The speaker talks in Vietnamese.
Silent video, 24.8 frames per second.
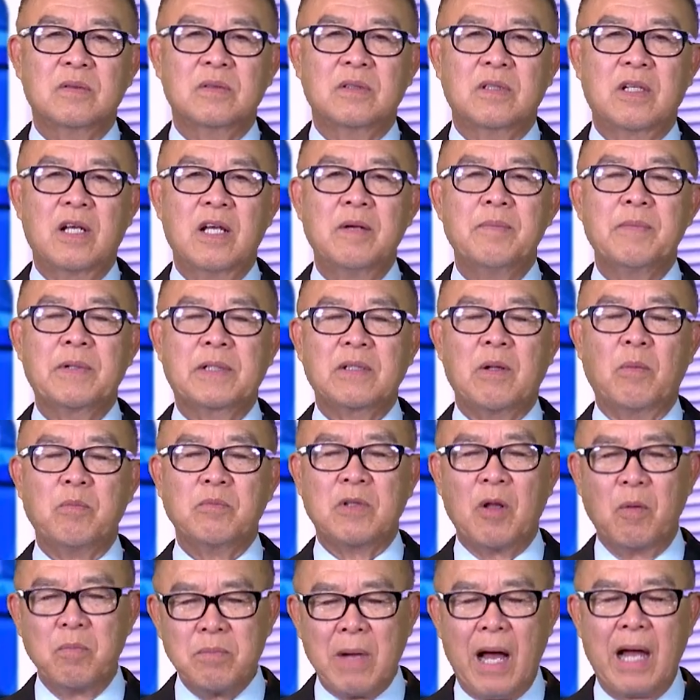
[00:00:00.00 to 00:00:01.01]
khi mà Tổng
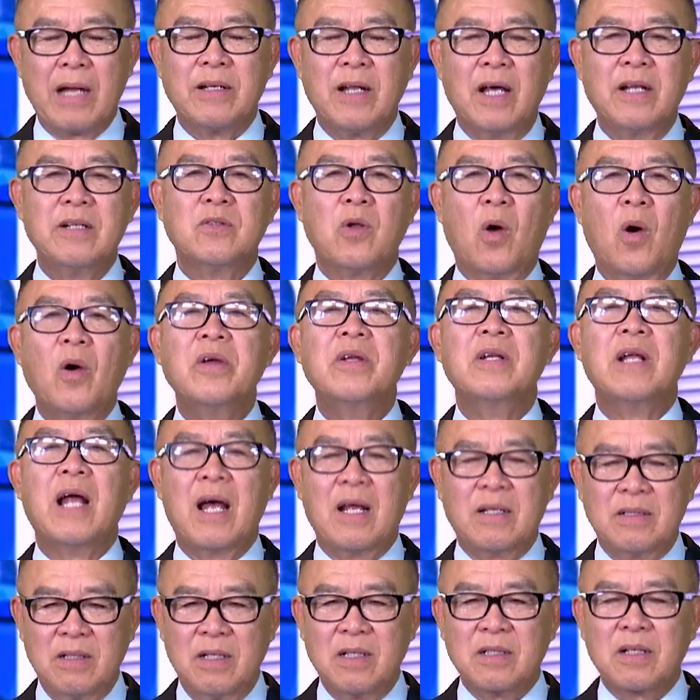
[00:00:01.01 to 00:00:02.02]
thống Biden nói ra
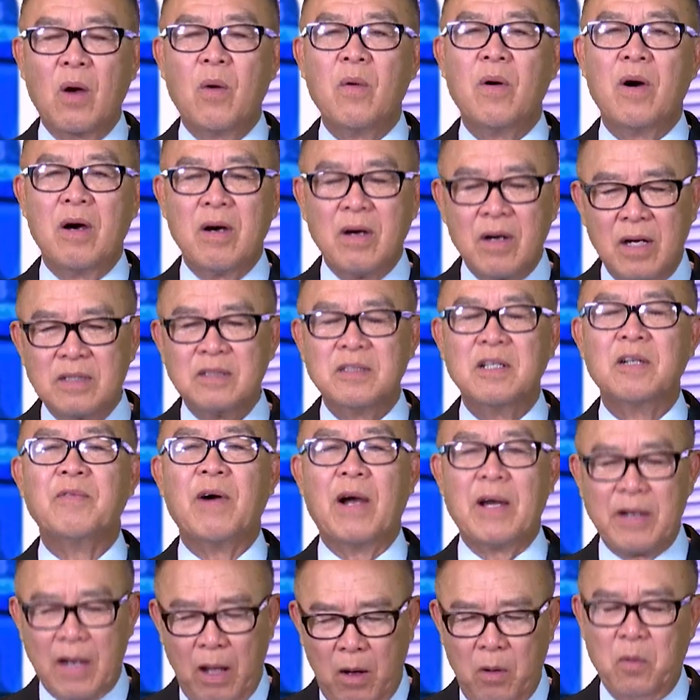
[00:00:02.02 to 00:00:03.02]
những câu hớ hênh như
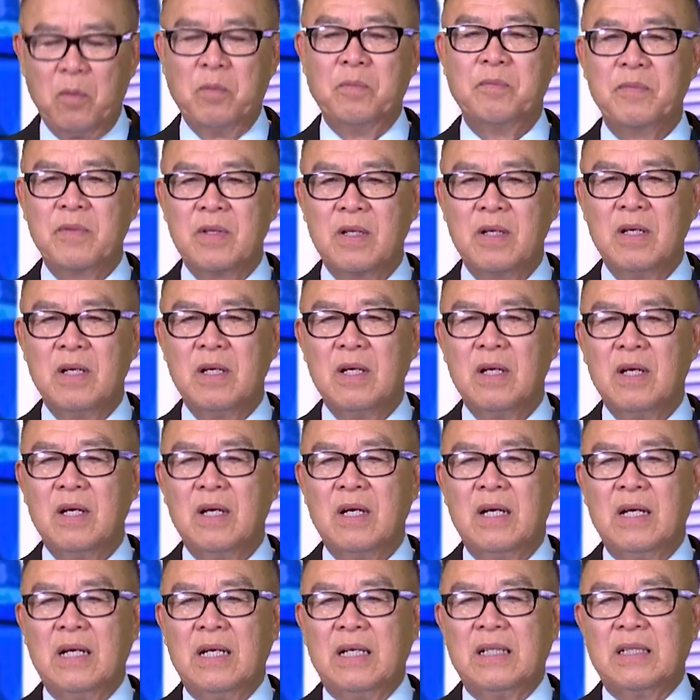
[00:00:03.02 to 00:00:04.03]
vậy đâu.
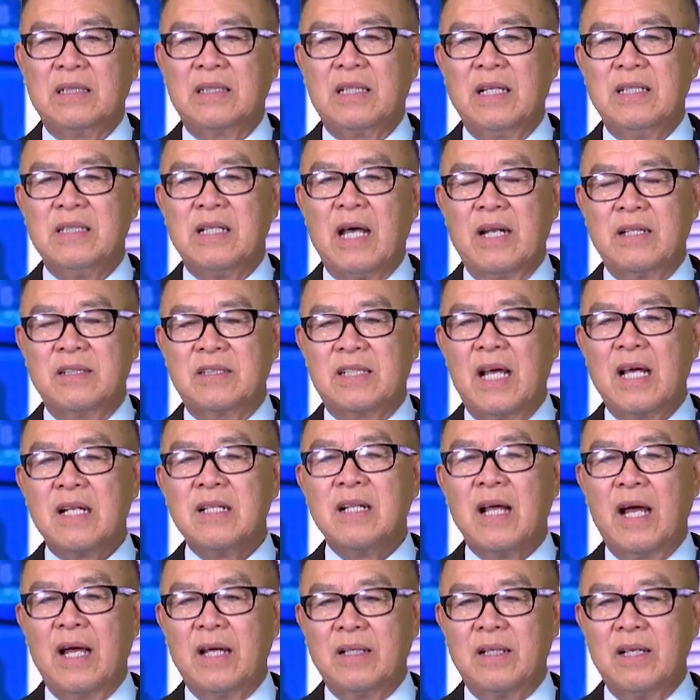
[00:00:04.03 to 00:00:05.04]
Thì nhận xét
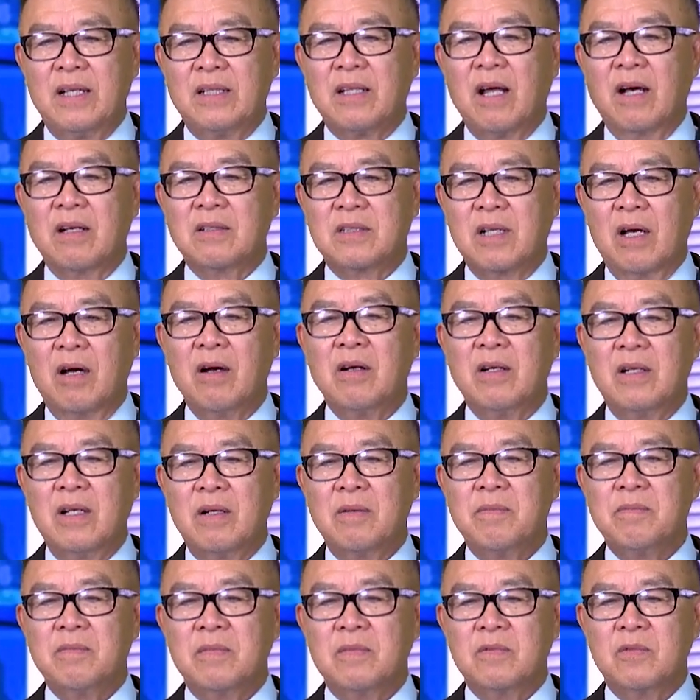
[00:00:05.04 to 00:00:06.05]
này thì thực sự
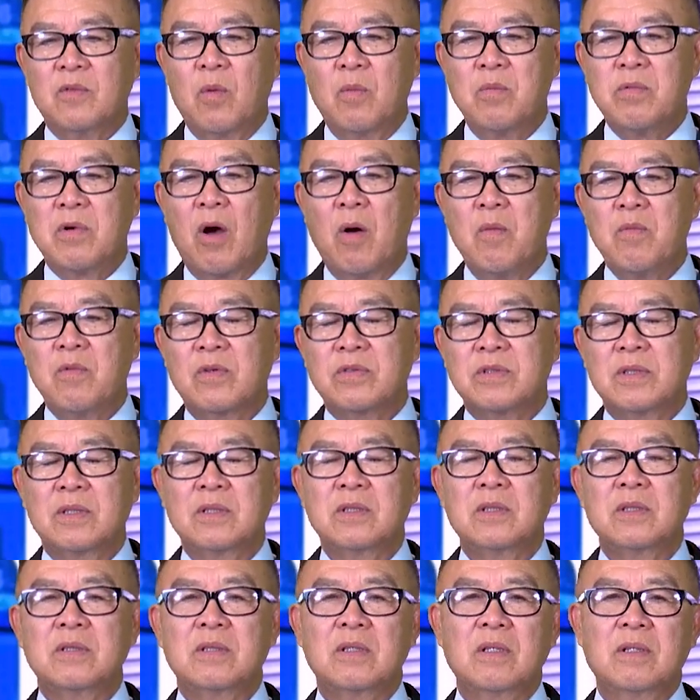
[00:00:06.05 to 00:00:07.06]
đã cũng không
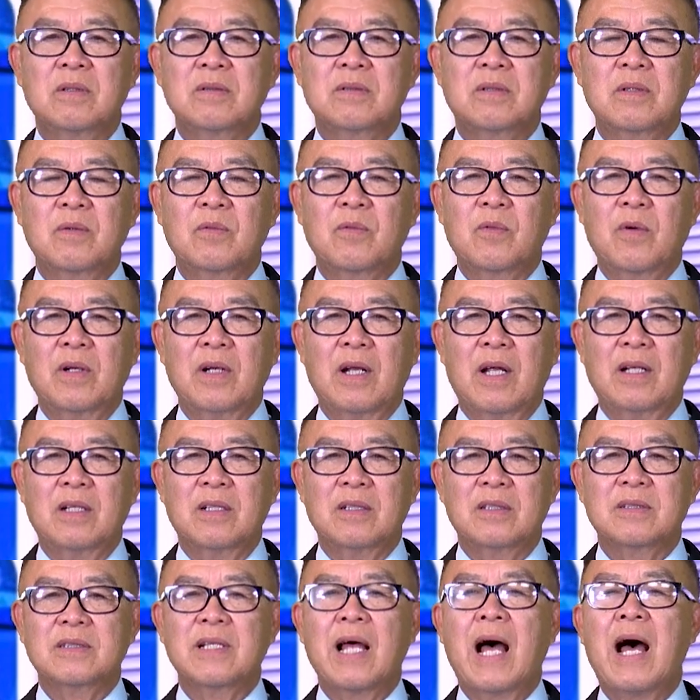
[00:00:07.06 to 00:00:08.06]
gọi là, là
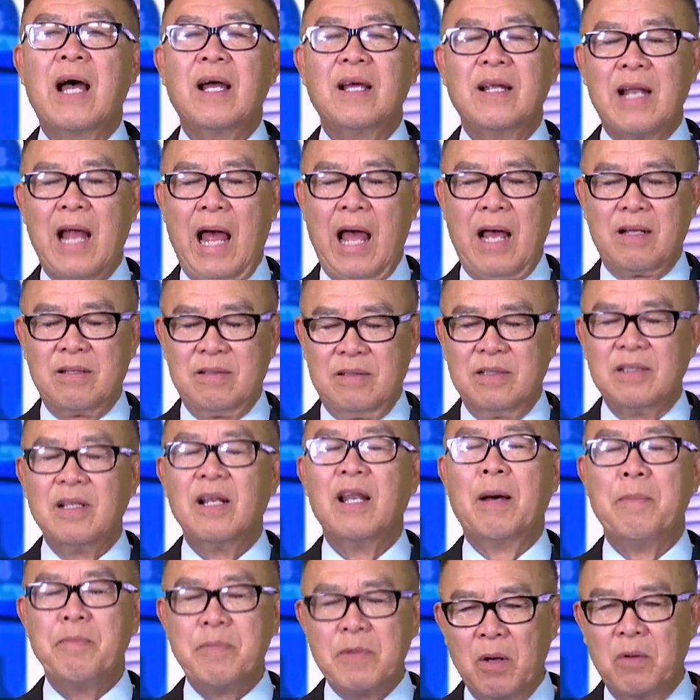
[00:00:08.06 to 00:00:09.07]
sai lạc gì
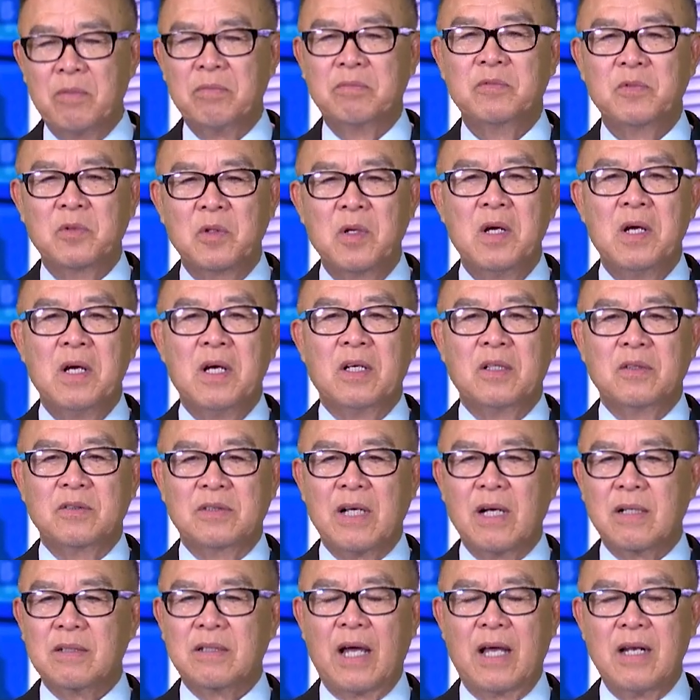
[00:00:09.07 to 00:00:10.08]
lắm đâu.
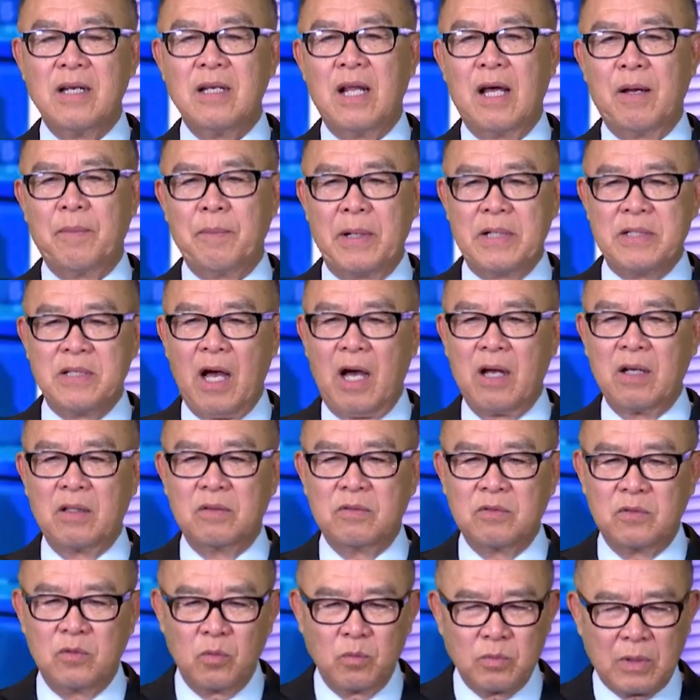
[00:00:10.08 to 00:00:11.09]
Chắc chắn là bây giờ
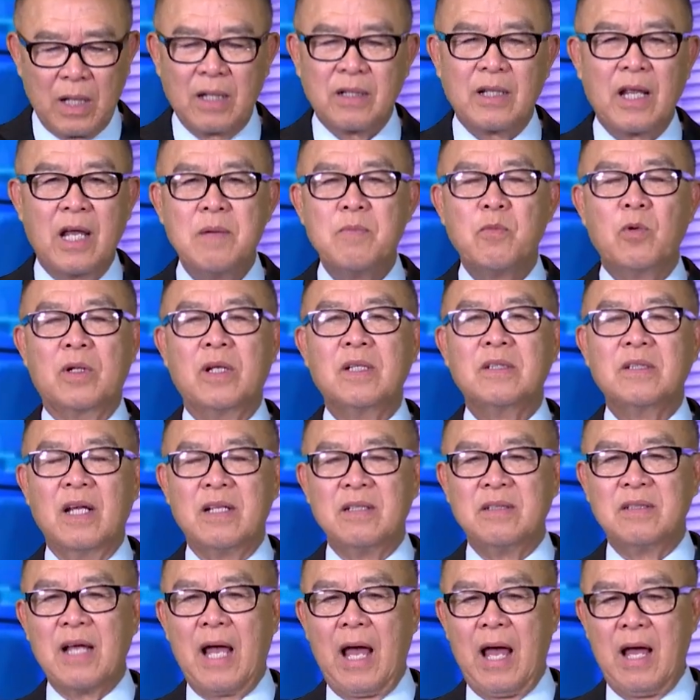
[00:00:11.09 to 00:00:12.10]
chúng ta thấy một cái
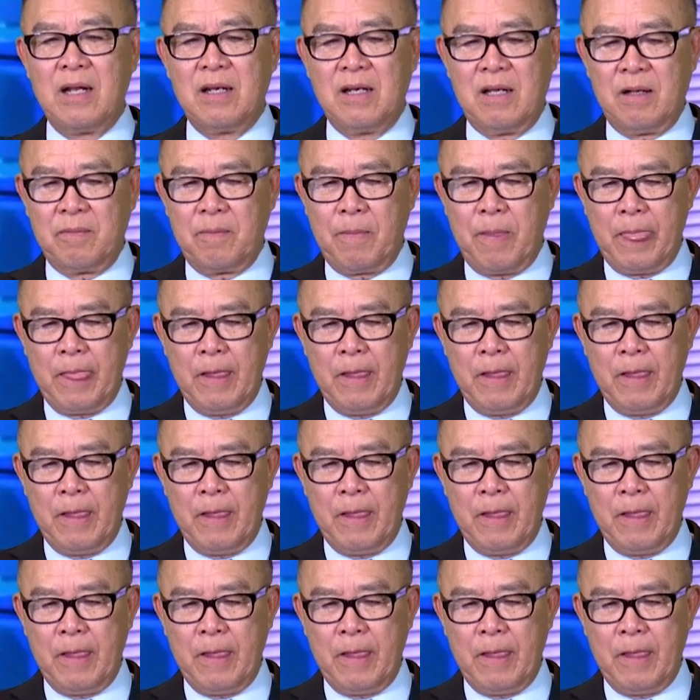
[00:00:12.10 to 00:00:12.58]
tình trạng là